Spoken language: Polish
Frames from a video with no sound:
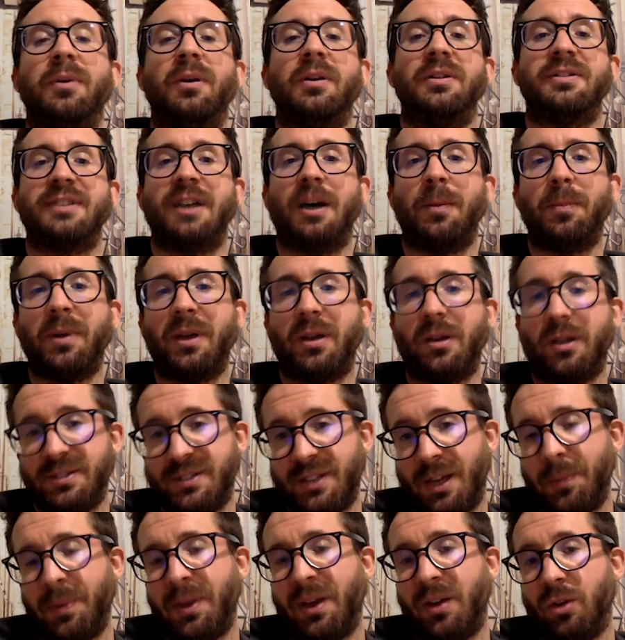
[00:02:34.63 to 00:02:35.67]
zabieg,
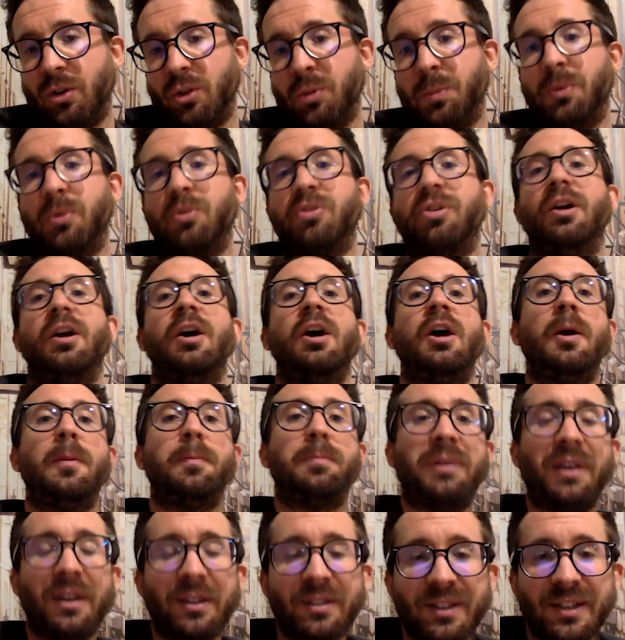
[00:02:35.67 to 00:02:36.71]
zabieg odbył się
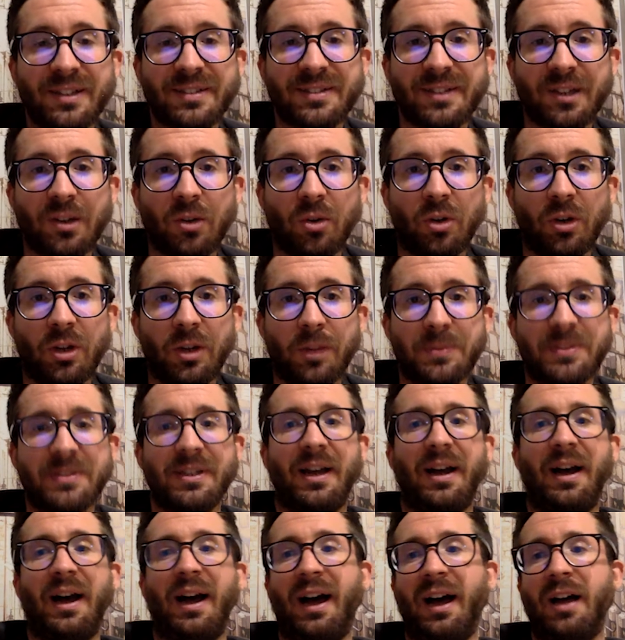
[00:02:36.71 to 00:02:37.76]
15
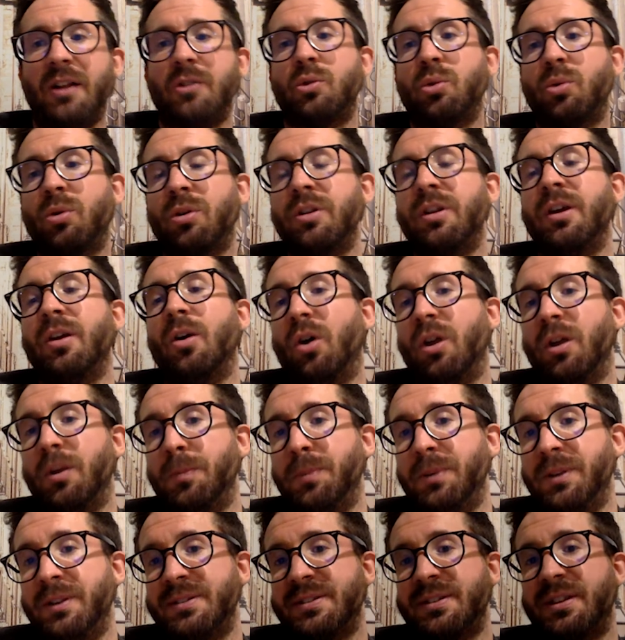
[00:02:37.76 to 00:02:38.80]
lipca, a turniej
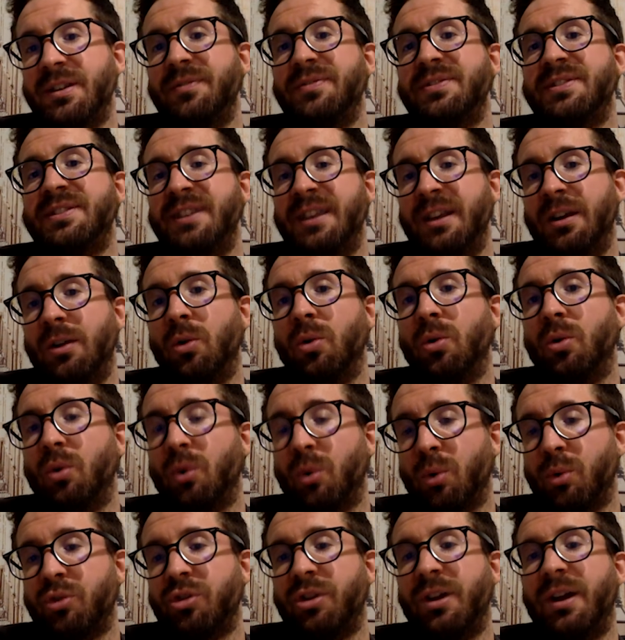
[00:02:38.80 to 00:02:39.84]
olimpijski w singlu
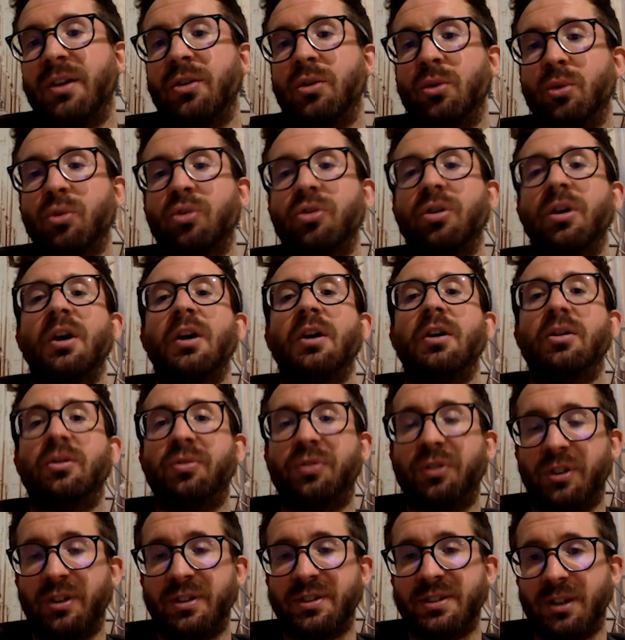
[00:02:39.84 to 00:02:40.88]
rusza już
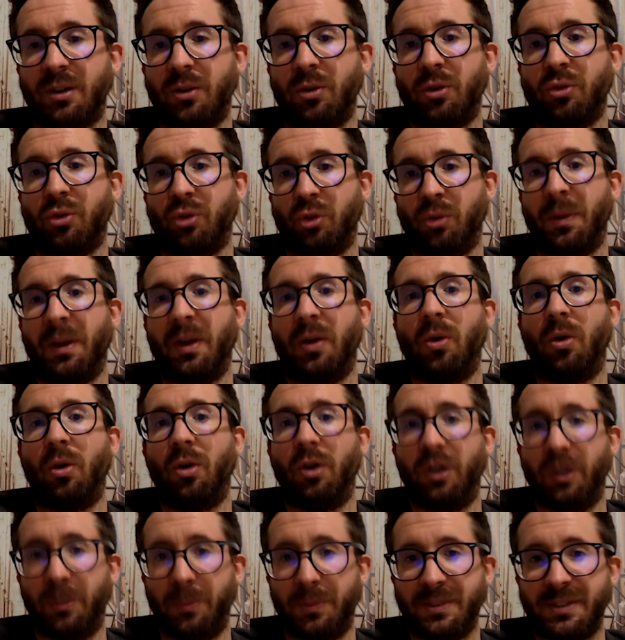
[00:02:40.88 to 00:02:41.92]
27
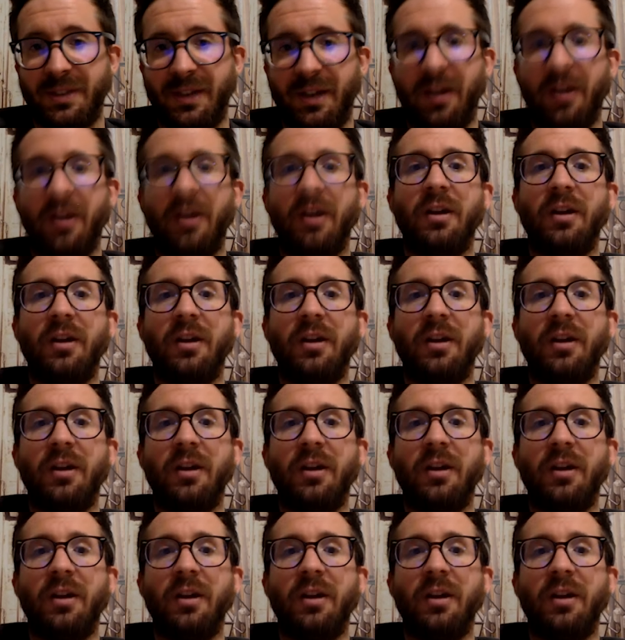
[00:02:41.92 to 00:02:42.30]
lipca.